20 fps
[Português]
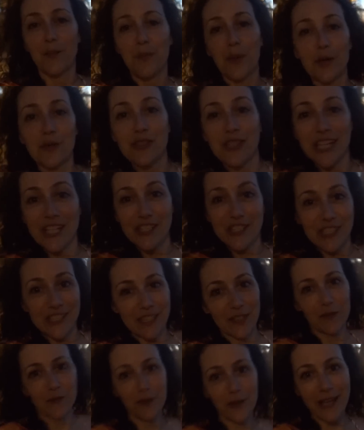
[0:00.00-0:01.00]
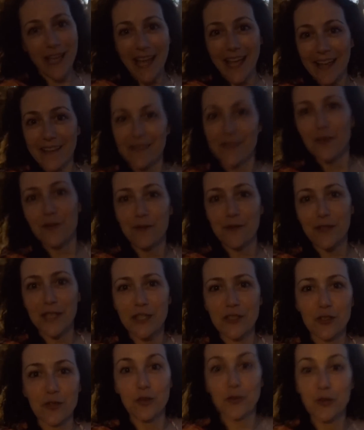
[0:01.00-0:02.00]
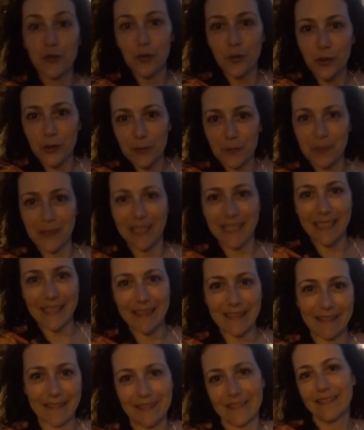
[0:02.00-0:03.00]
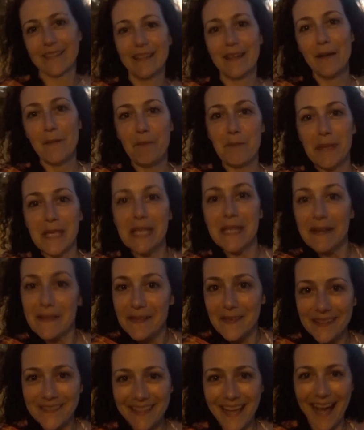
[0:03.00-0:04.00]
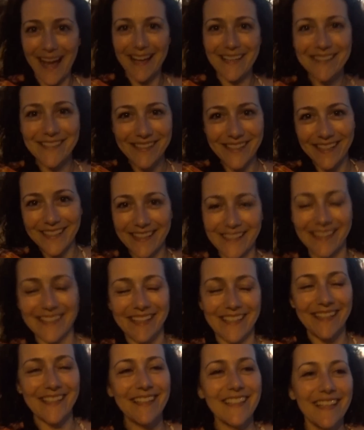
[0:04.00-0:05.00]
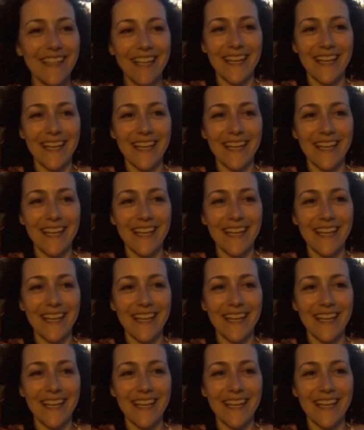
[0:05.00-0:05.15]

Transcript: Bom, gente, então foi esse o vídeo tour pela mini cidade aqui.